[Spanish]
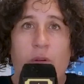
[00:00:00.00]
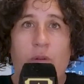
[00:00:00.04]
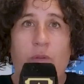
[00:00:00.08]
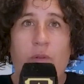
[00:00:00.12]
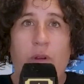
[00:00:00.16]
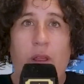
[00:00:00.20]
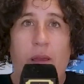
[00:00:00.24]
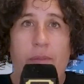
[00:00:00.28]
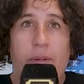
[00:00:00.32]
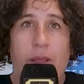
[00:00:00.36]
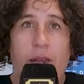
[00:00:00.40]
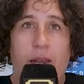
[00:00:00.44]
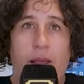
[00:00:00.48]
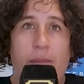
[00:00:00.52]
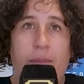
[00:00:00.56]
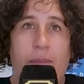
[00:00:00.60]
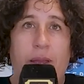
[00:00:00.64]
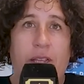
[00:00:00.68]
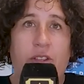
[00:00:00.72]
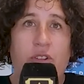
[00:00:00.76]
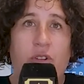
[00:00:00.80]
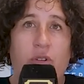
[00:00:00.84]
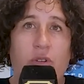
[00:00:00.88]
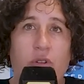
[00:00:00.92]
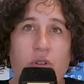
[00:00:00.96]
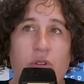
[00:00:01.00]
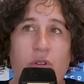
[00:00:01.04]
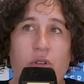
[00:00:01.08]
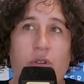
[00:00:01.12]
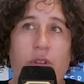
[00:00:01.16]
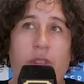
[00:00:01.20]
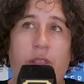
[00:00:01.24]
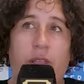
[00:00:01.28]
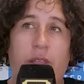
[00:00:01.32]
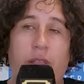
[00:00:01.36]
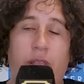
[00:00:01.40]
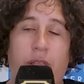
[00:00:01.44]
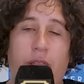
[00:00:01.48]
una vela
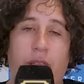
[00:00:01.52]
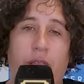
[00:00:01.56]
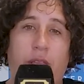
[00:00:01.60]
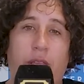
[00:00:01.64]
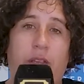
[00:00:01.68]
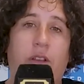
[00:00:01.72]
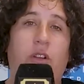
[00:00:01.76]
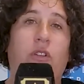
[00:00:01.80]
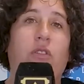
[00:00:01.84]
mayor, de,